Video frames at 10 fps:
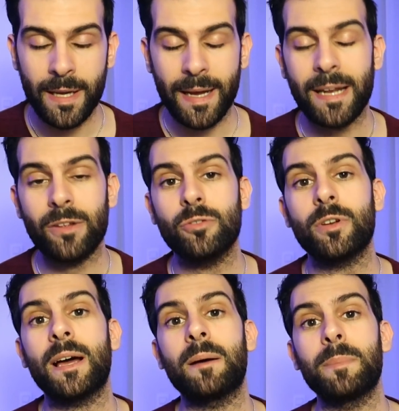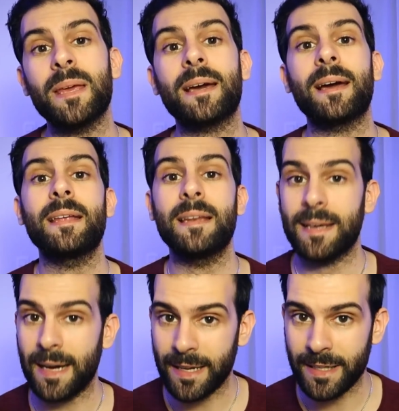en honor a Mikhail
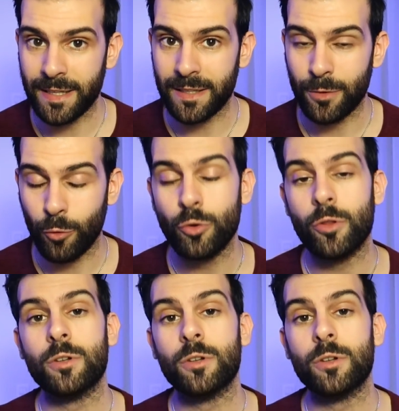Kalinin, uno